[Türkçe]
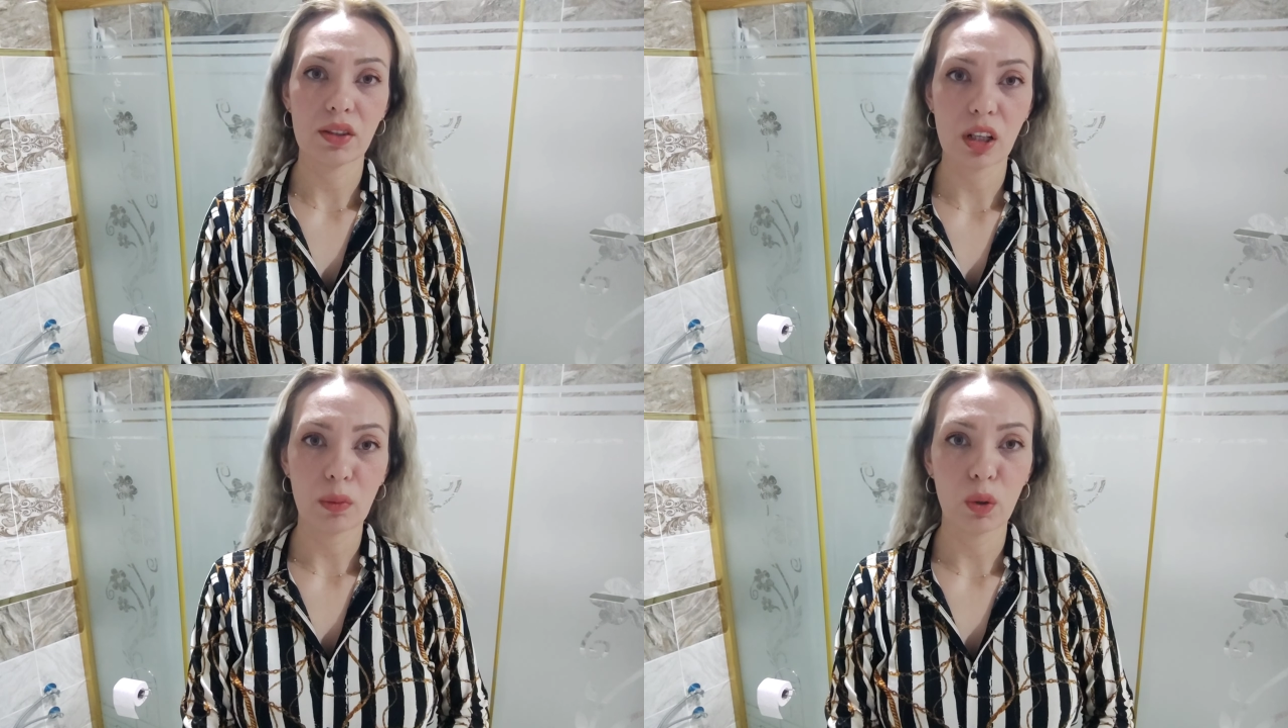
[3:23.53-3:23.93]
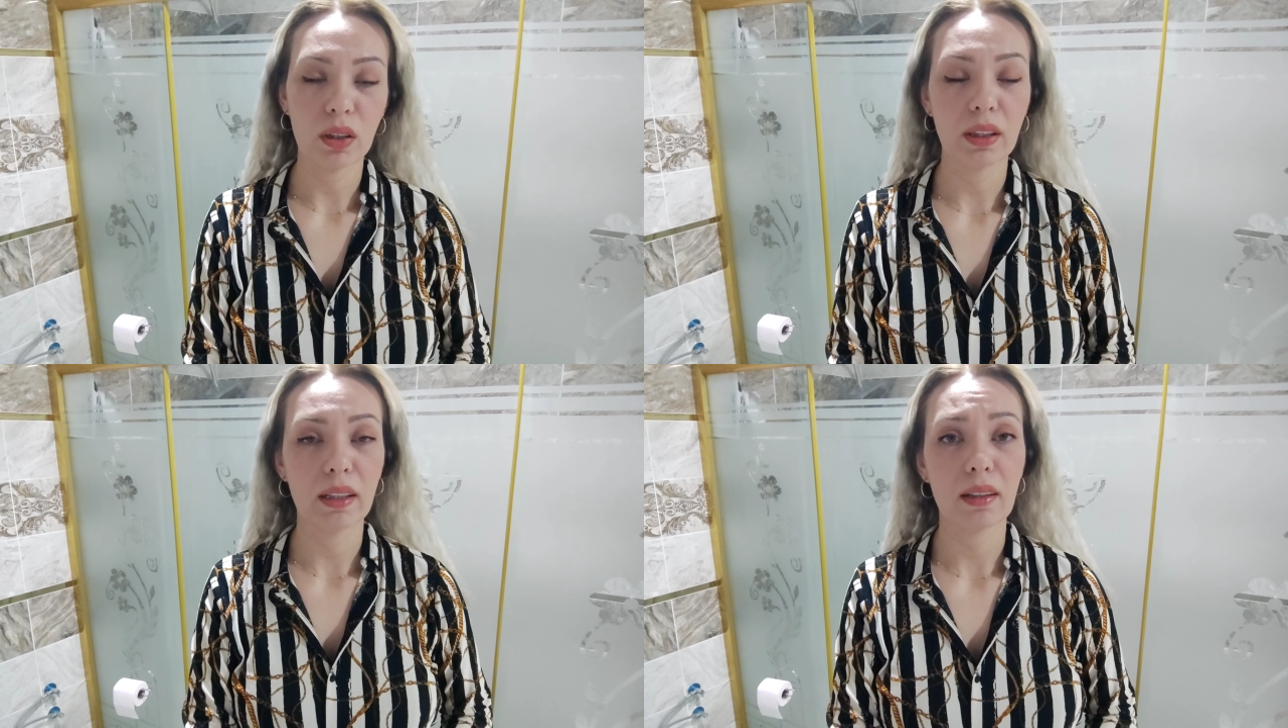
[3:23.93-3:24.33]

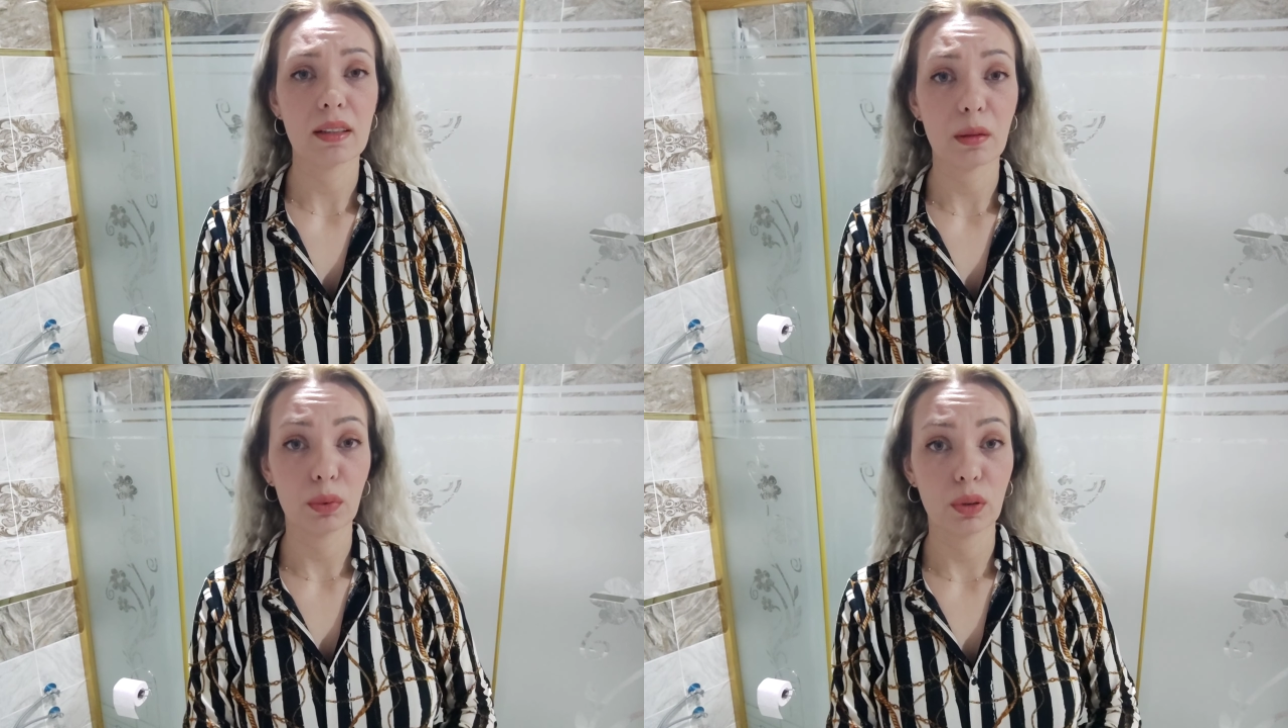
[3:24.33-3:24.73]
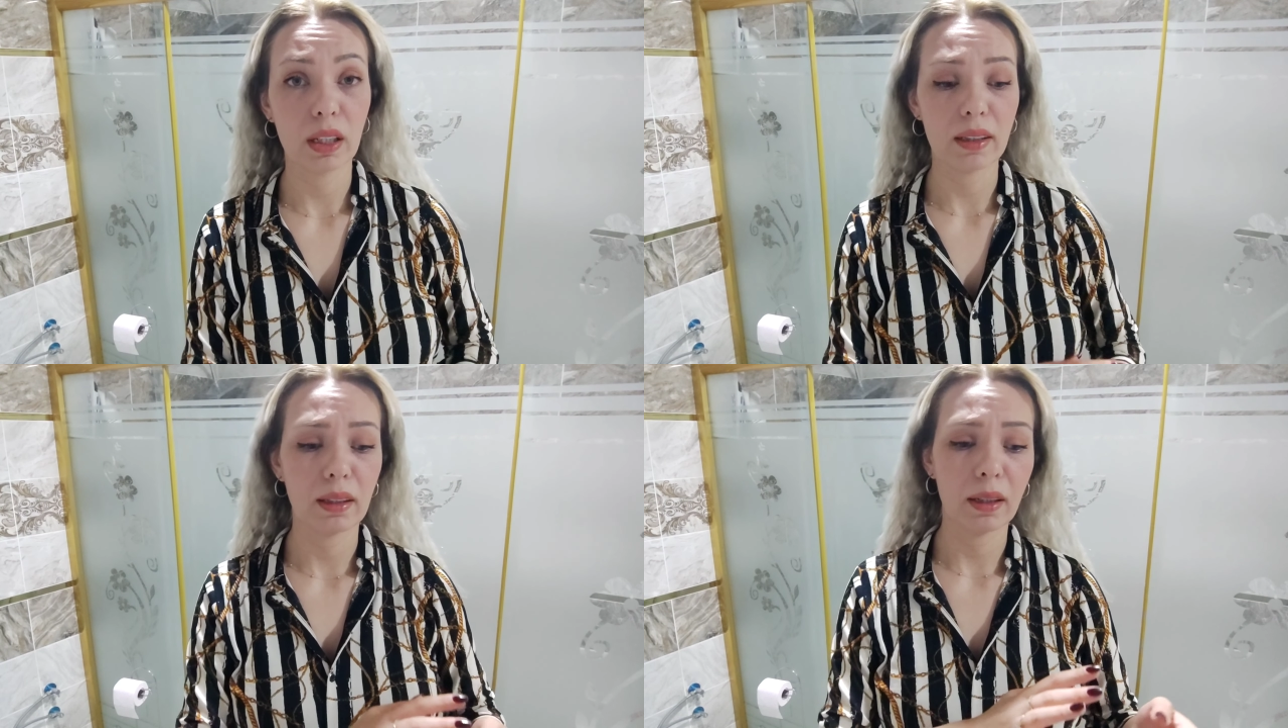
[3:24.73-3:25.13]
şampuanlarda,
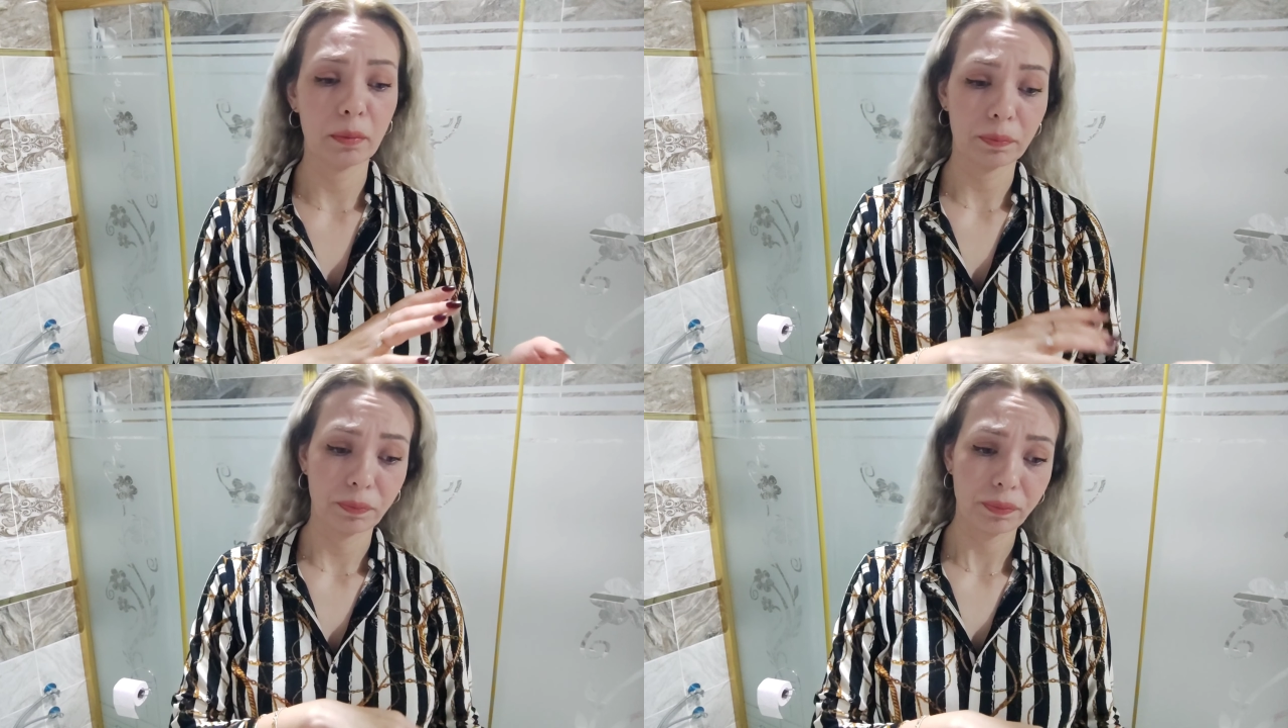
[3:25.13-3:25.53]
sabunlarda